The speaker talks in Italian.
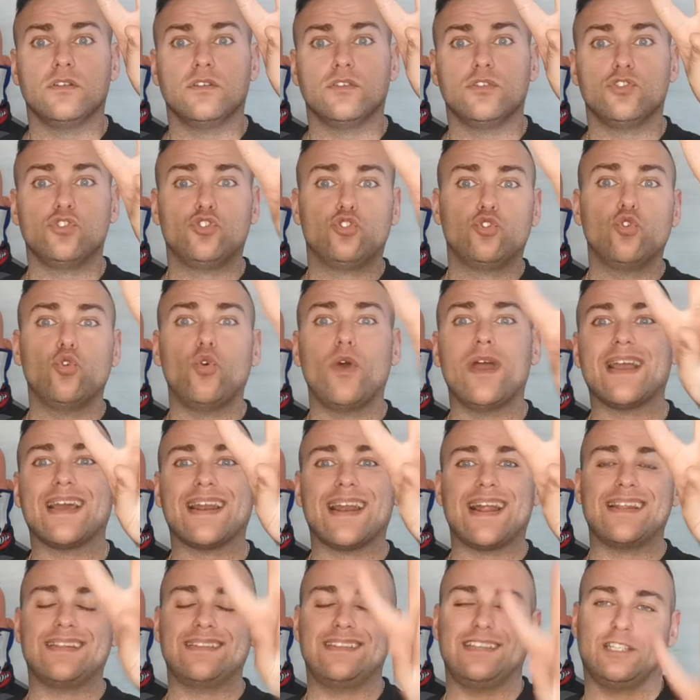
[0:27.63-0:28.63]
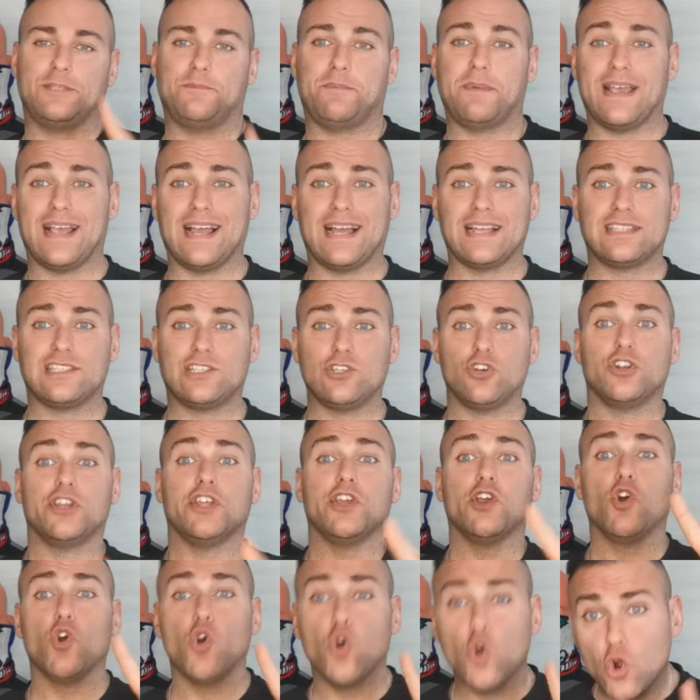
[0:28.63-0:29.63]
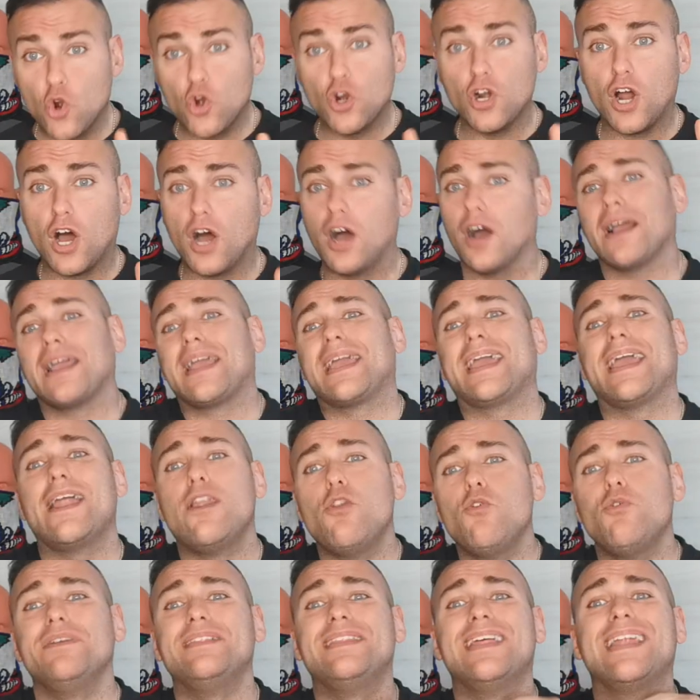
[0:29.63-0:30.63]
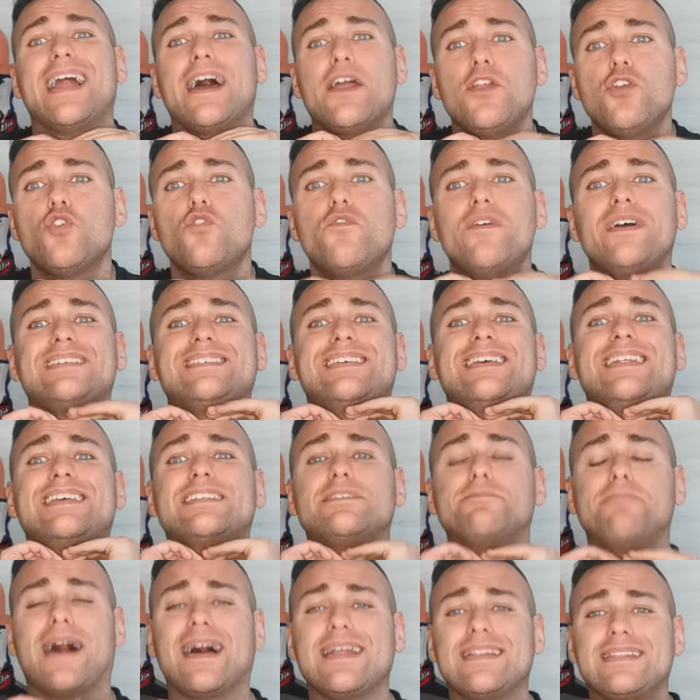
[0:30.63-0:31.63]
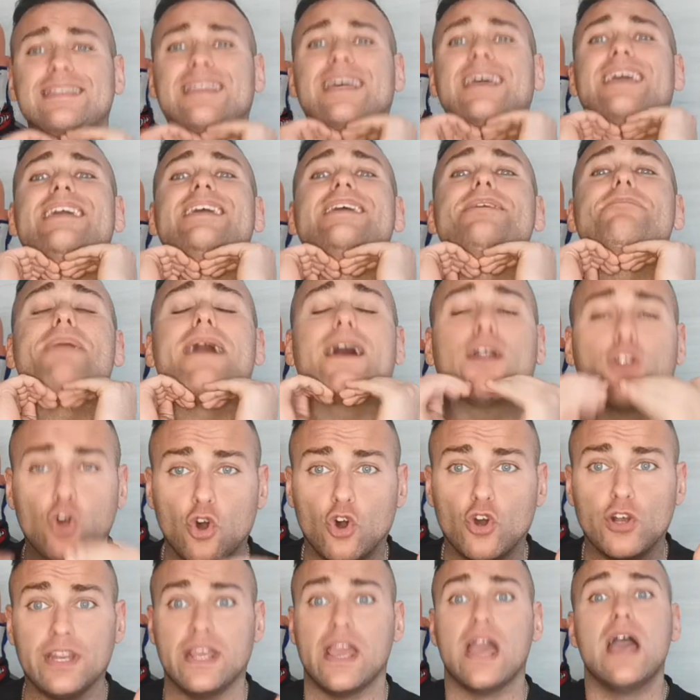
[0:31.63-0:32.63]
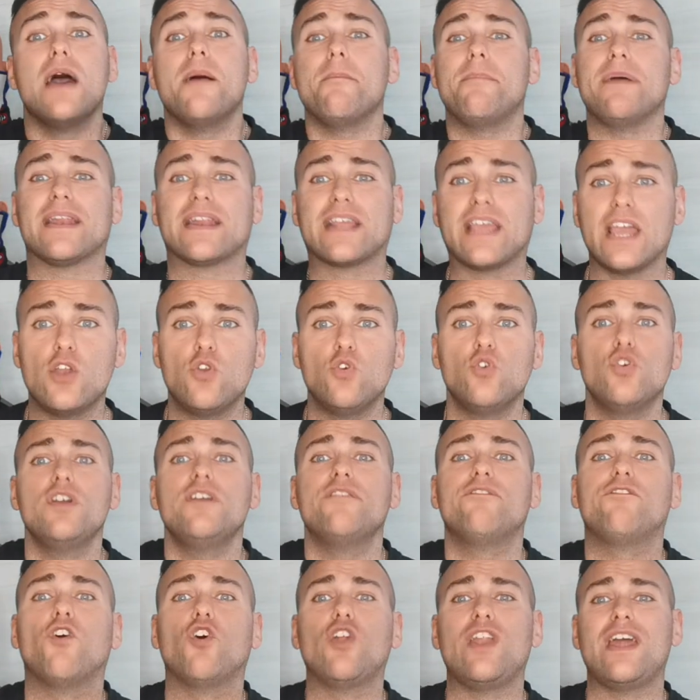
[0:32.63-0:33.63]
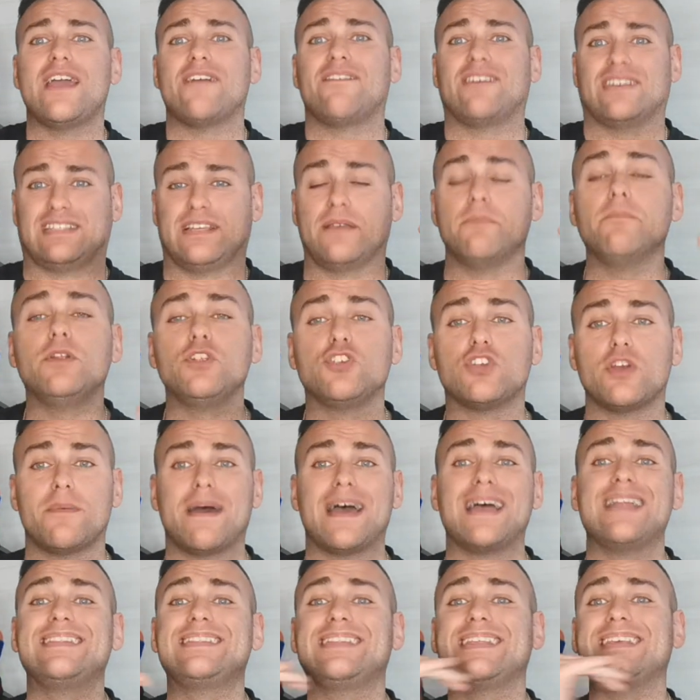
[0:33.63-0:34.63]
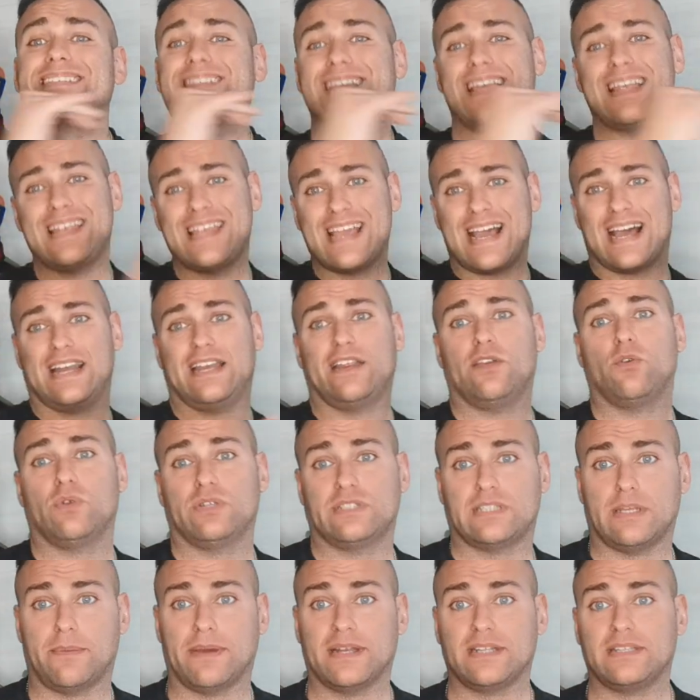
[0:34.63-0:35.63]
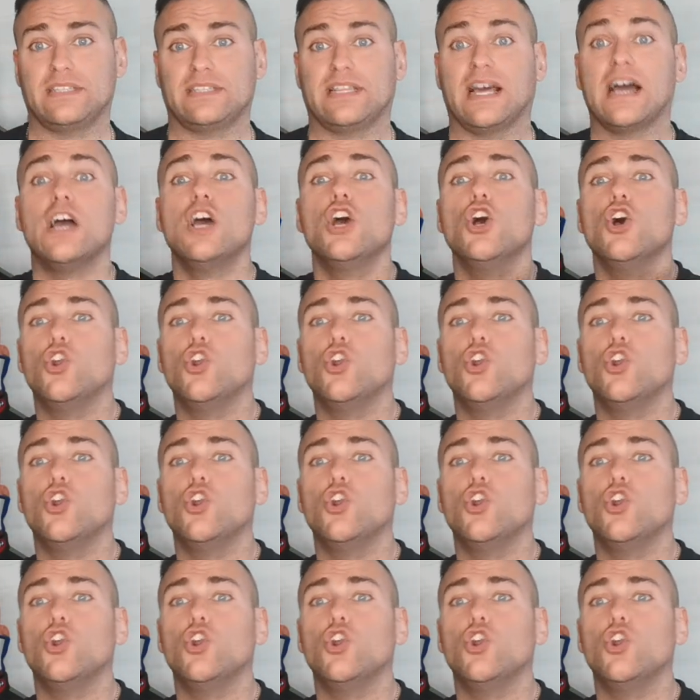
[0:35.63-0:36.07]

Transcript: due grandi spiegazioni. Uno, che lui della Juve se ne sbatte i maroni, perché lui voleva semplicemente segnare in questa partita.